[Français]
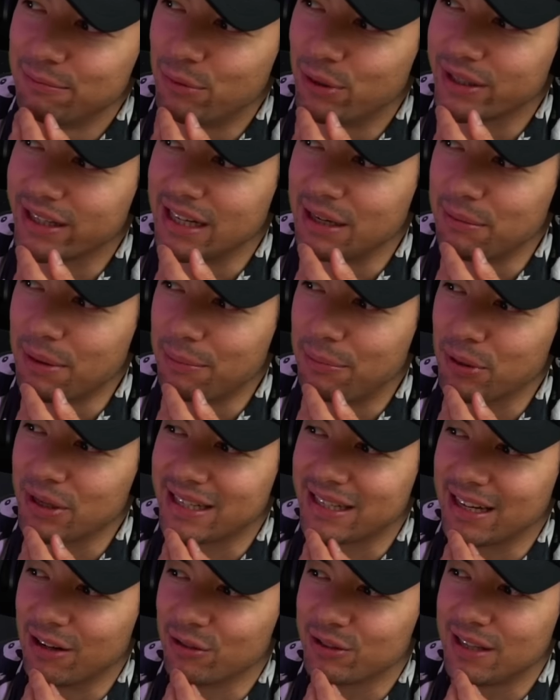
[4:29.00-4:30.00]
Morgan Emma pour
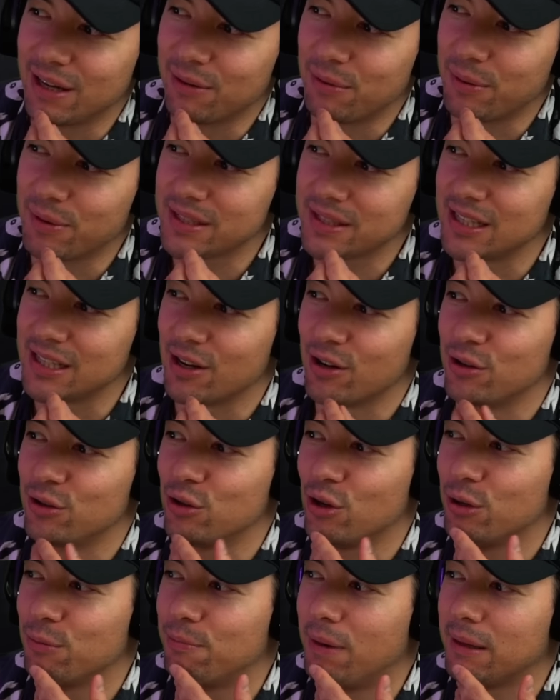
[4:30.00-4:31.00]
les 41 mois. Merci
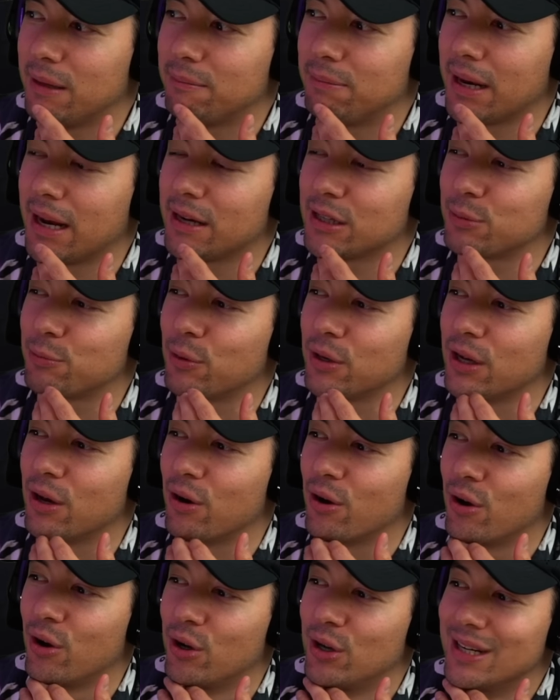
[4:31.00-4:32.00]
Not Bad Palash pour les
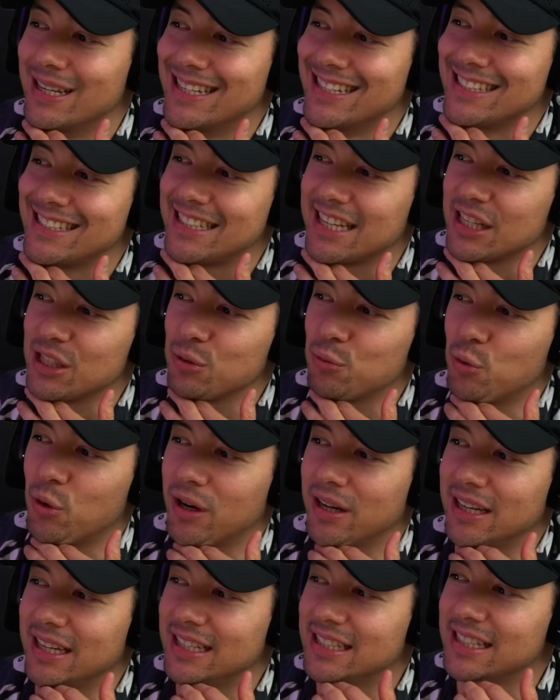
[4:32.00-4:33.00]
16 euh,
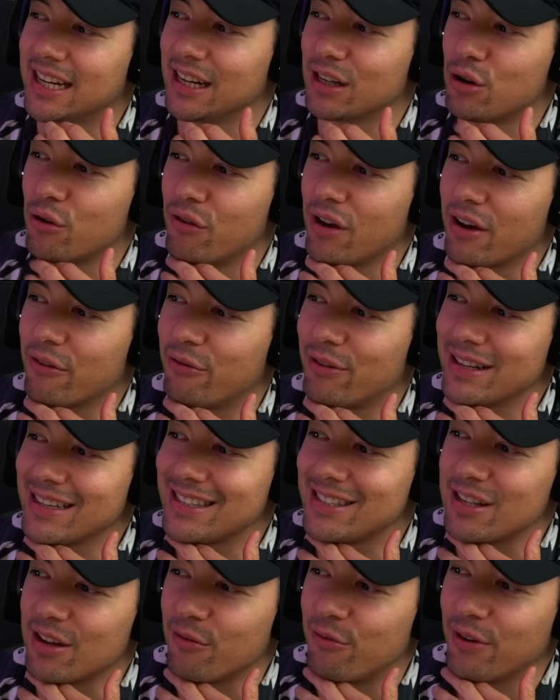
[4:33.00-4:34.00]
mois. X
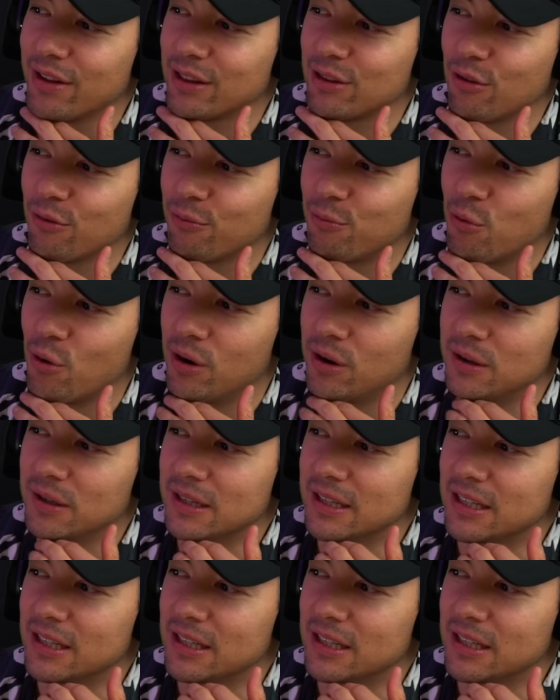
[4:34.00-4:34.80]
20, 29 mois.